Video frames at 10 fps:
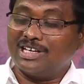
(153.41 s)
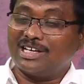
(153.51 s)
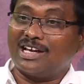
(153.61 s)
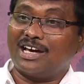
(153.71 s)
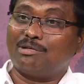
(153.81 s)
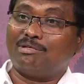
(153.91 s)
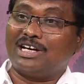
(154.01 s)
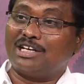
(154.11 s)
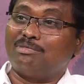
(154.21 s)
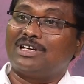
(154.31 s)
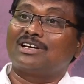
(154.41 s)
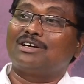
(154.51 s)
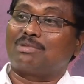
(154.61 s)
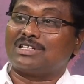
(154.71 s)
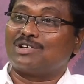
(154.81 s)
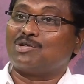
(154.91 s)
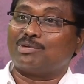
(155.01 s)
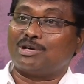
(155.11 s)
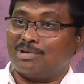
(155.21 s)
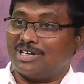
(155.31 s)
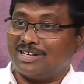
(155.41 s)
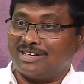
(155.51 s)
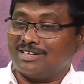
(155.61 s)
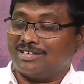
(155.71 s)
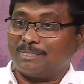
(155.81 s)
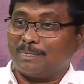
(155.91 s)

నీ జ్ఞానం అల్టిమేట్గా ప్రజలకు ఉపయోగపడాలని